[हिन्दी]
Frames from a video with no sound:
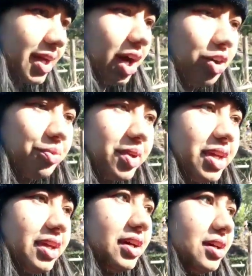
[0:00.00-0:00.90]
गांव
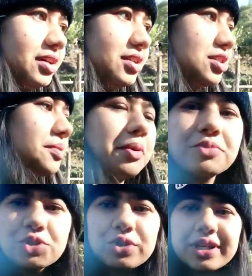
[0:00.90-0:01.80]
में जब हम
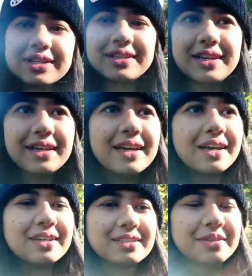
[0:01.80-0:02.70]
छोटे थे
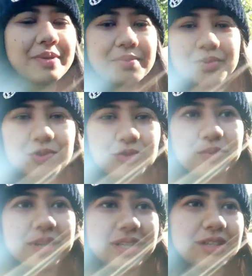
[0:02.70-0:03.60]
जब हम स्कूल
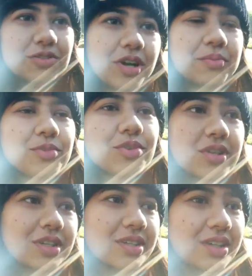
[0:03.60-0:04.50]
में थे तो हम
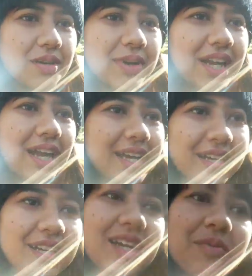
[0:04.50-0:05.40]
लोग हमारा एक
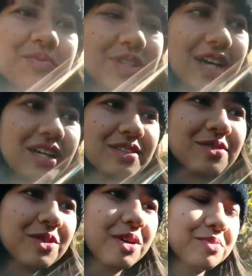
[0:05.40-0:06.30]
क्लब था
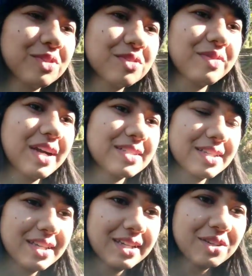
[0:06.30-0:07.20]
तो हम लोग वहां
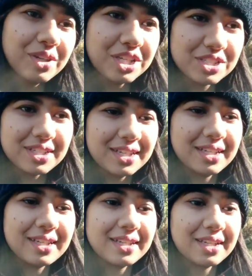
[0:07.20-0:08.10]
से डोनेशन
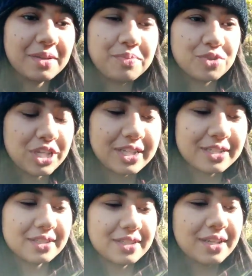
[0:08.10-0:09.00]
कलेक्ट करके पूजा
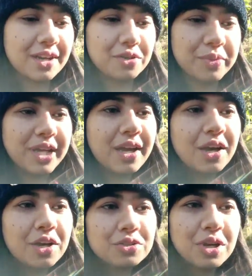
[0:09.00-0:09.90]
करते थे गांव में
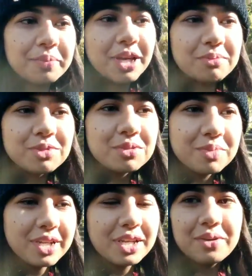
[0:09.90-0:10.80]
तो अभी हम लोग
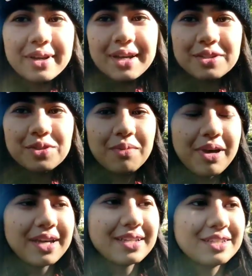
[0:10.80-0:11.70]
बड़े हो गए हैं तो
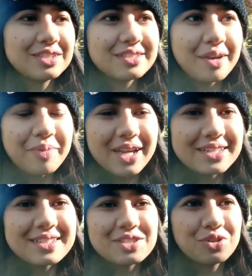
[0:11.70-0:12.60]
हमारे हमारे
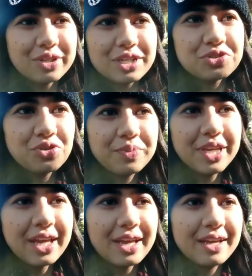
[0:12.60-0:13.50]
से छोटे जो
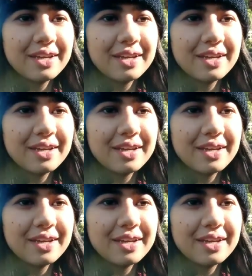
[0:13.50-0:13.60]
भी है